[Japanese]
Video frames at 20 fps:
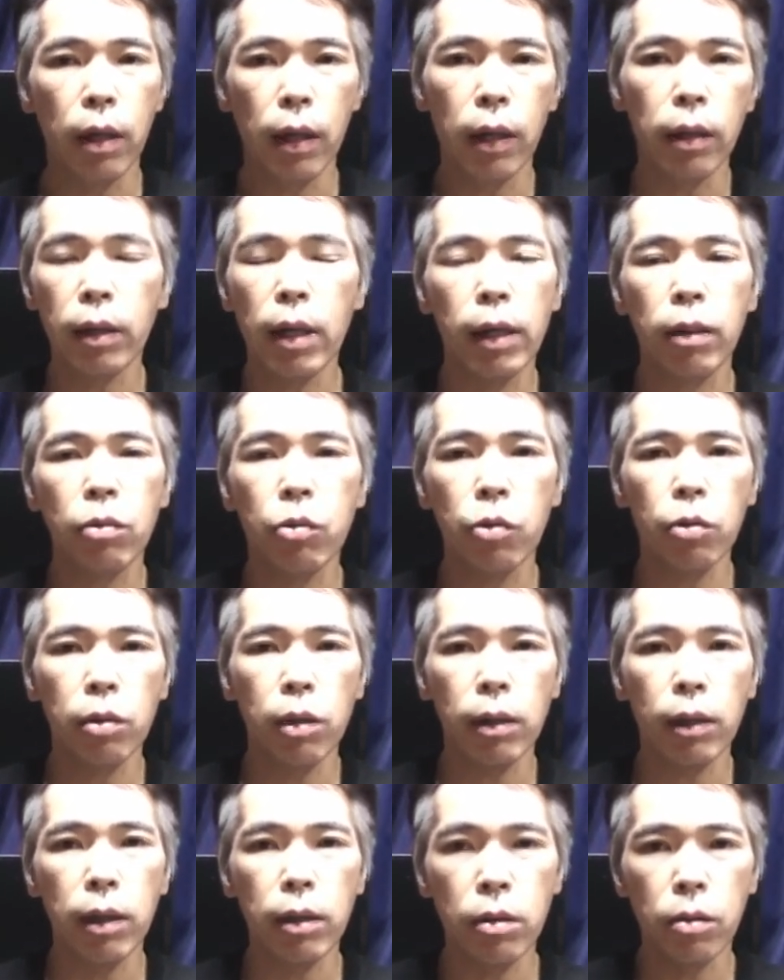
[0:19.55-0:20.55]
あの彼女っ
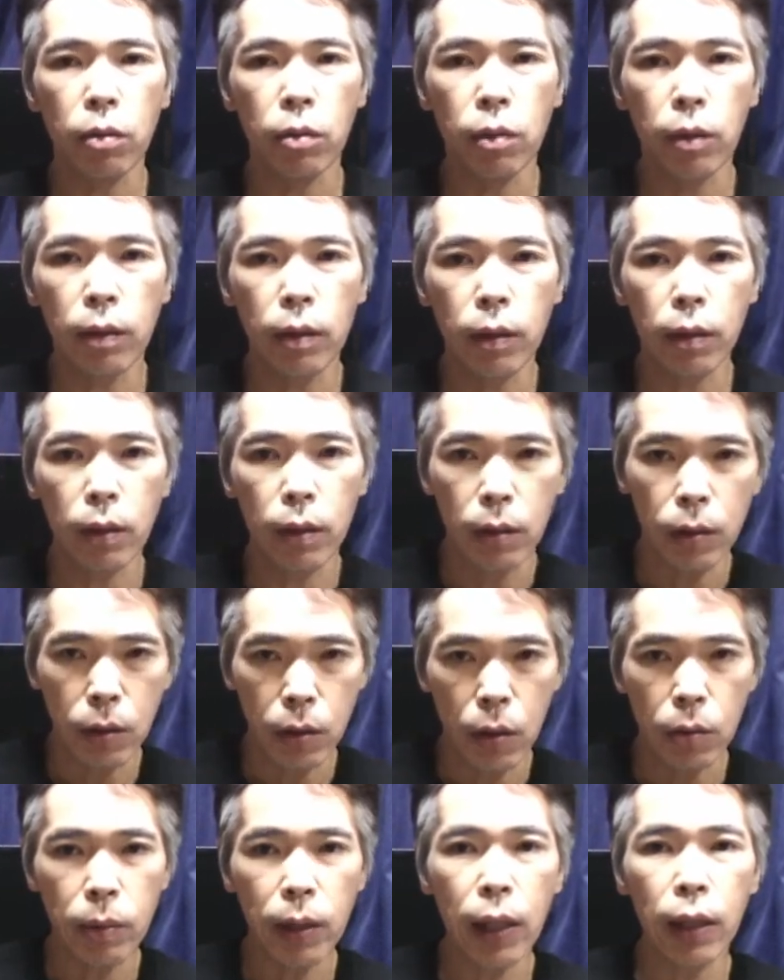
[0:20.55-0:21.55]
ていうかその
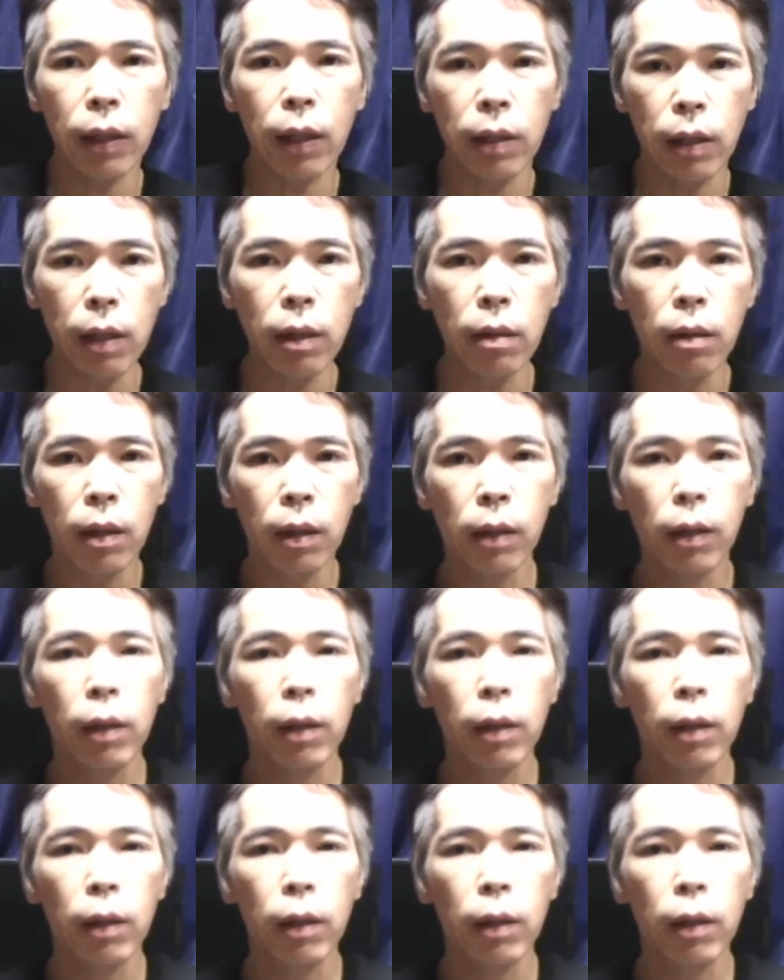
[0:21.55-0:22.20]
呼び方ね